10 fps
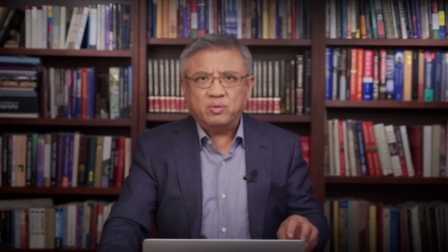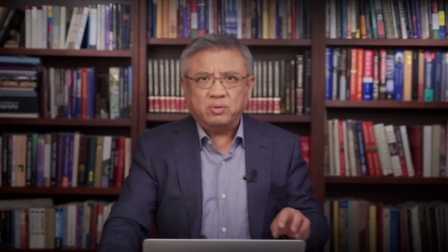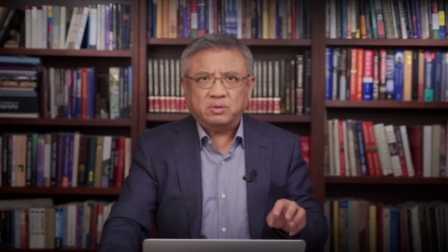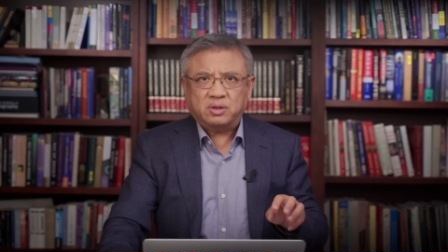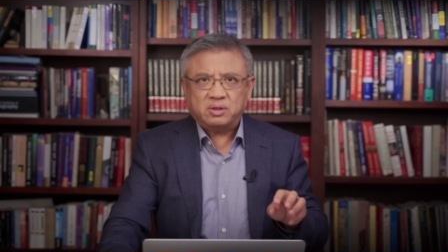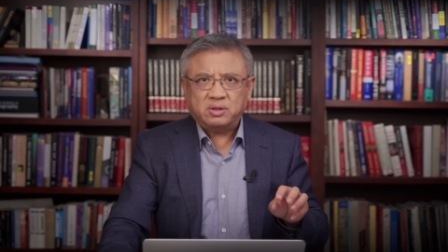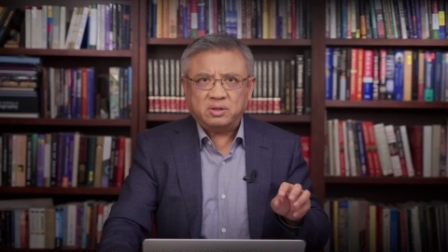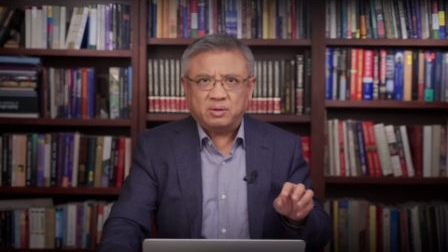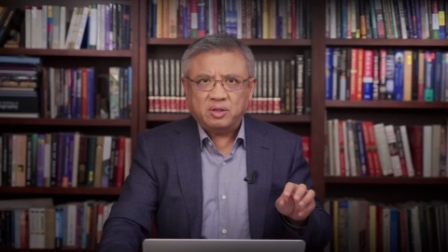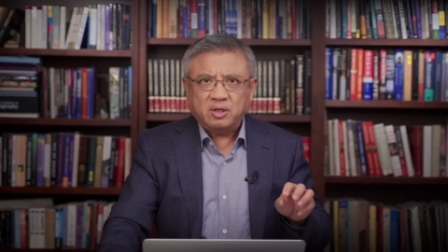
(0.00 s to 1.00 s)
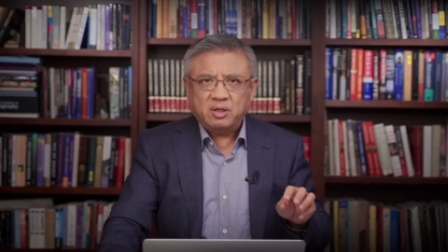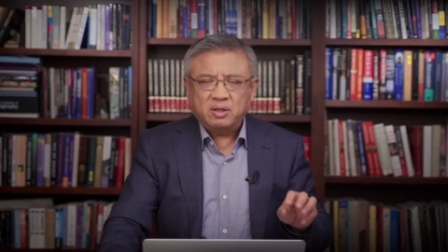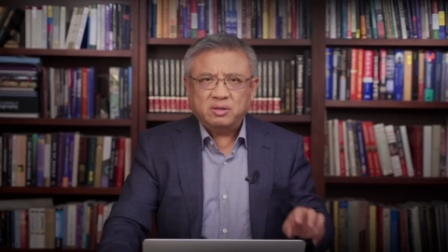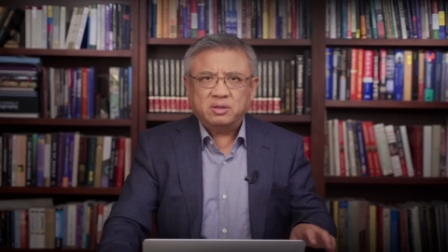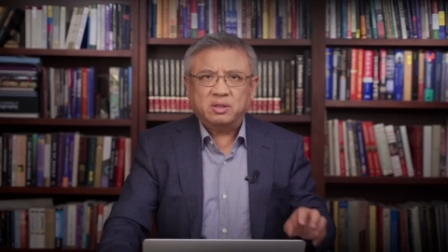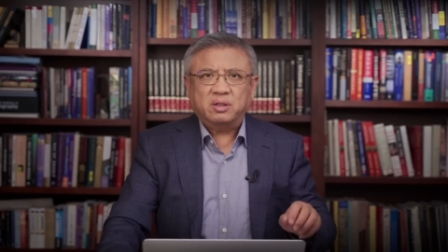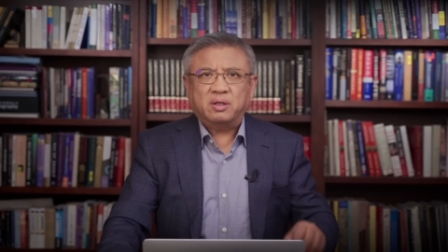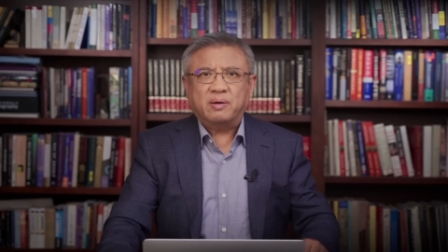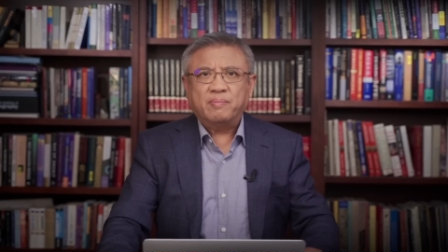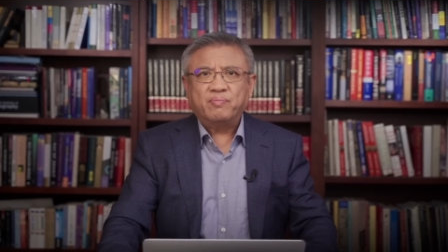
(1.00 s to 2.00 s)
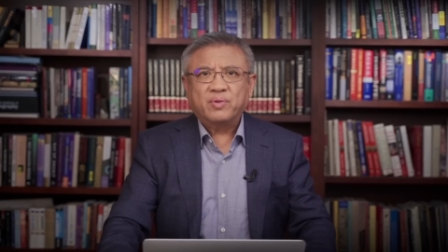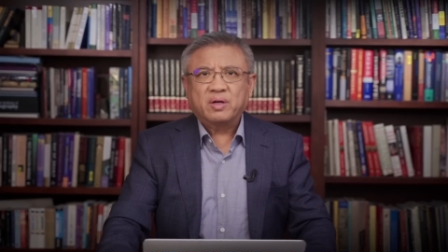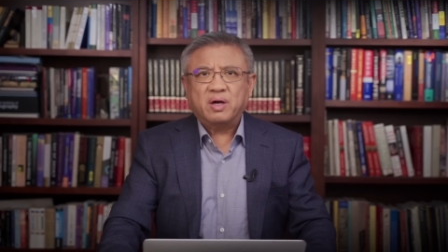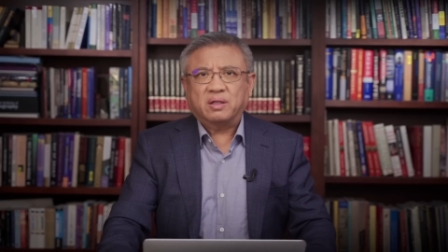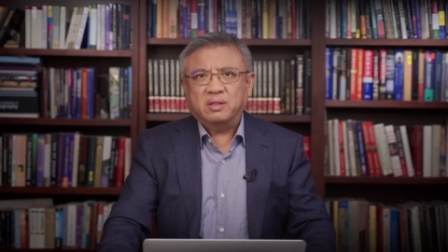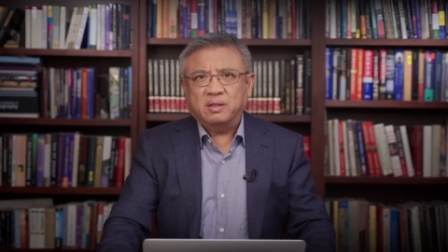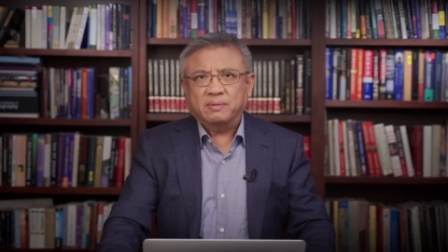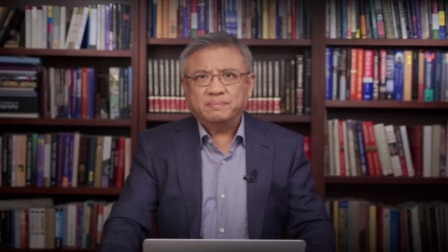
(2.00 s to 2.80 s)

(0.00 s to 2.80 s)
或者是这个抗议，